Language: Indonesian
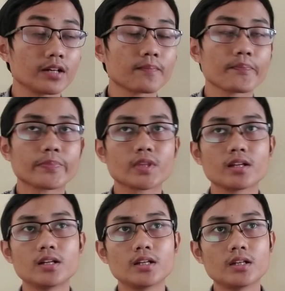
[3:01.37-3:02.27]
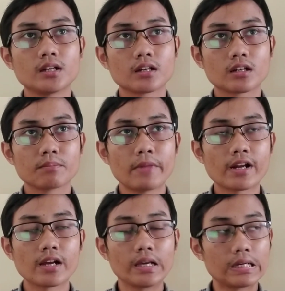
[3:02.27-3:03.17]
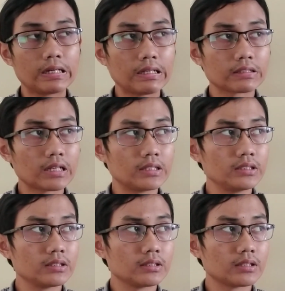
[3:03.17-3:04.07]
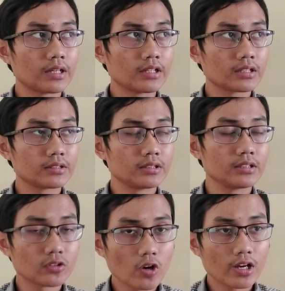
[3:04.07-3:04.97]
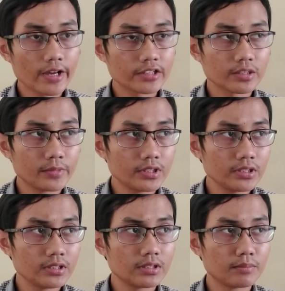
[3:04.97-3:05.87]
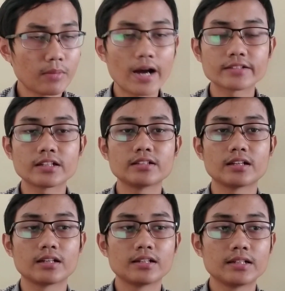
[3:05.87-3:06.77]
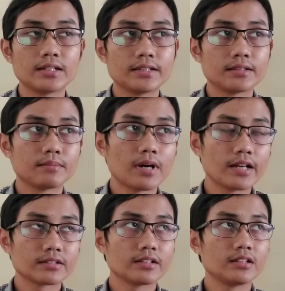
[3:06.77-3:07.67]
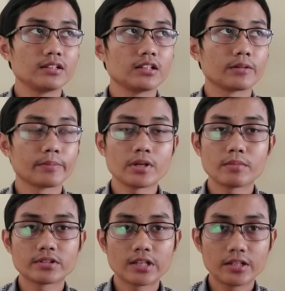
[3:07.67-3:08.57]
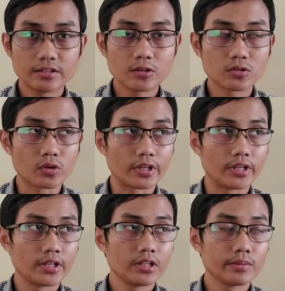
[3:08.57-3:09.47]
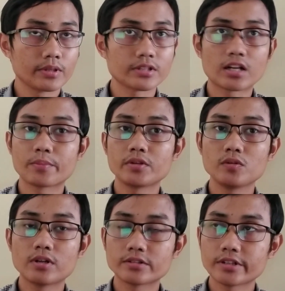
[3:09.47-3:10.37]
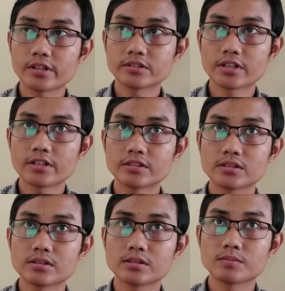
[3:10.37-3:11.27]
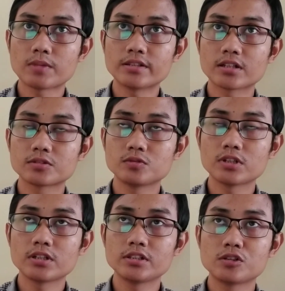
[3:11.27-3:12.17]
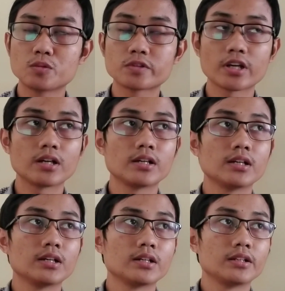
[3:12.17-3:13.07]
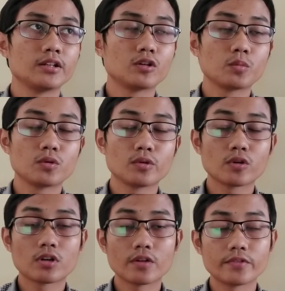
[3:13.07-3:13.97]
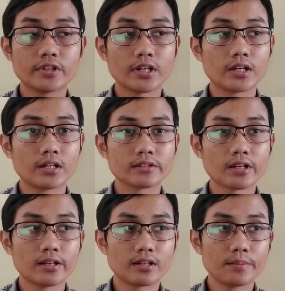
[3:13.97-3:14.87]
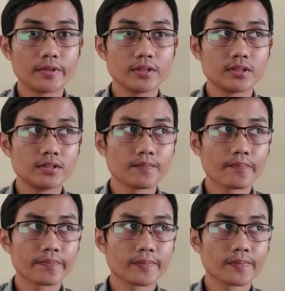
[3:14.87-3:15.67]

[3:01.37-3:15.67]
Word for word: lah ya baik lagi ke yang tadi nah yang si soal KSM ini bahasanya bahasa jadi ya memang bahasa Inggrisnya harus oke okay, bahasa Arabnya juga saya saya banyak juga di grup saya di grup-grup geografi yang telegram ya jadi